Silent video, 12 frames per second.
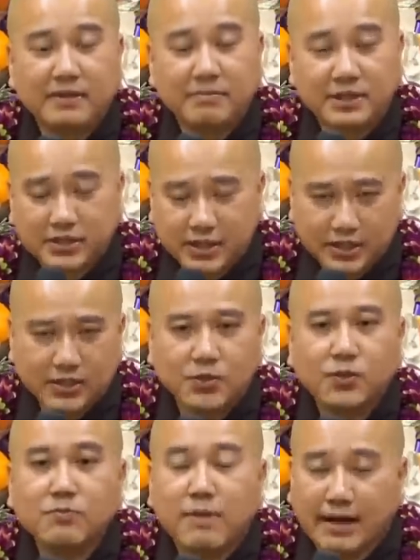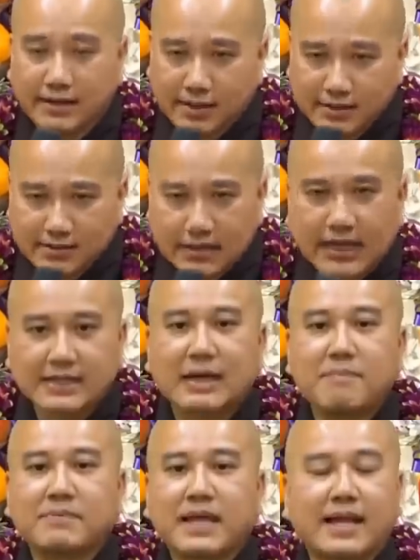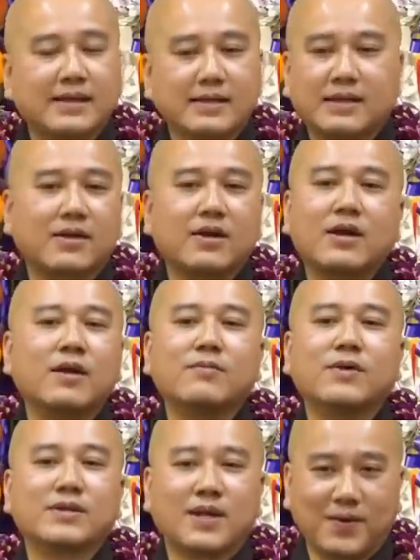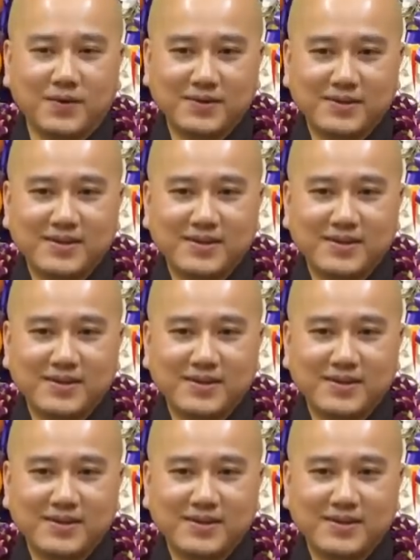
mình trì chú bằng tất cả tâm thành, thì có đó không có tội.